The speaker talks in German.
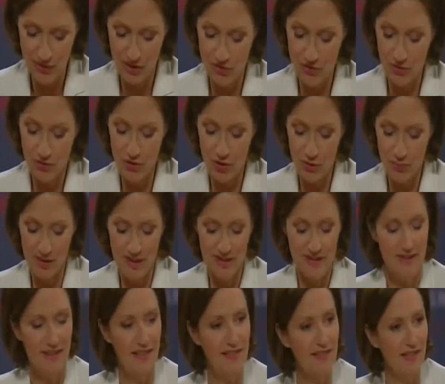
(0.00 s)
französische
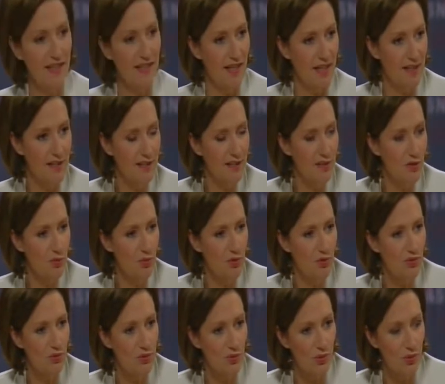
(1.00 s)
Präsident einen
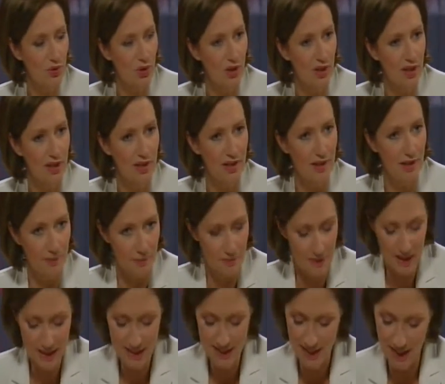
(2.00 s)
Antrittsbesuch äh, im
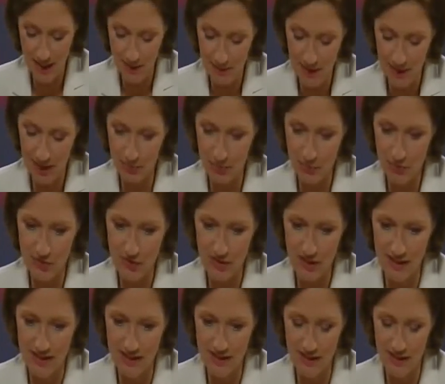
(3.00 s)
Kanzleramt bei der
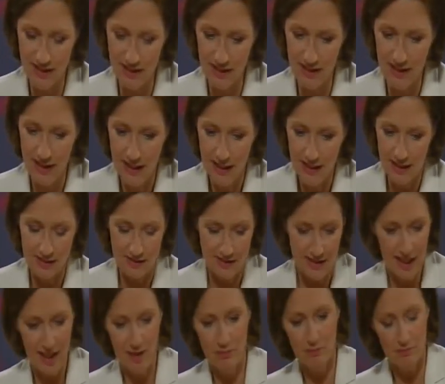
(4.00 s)
Bundeskanzlerin.
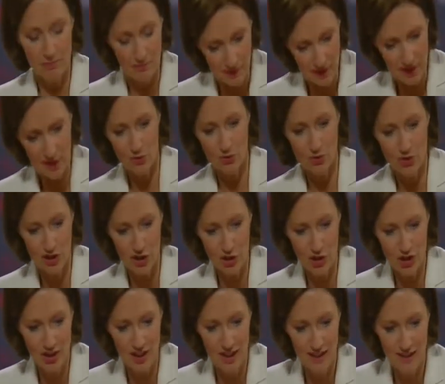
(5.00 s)
Sie haben ihr
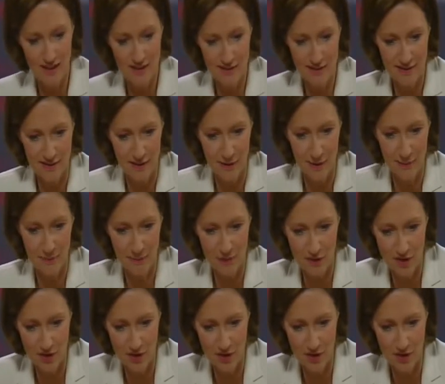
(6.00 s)
unterstellt, ähm,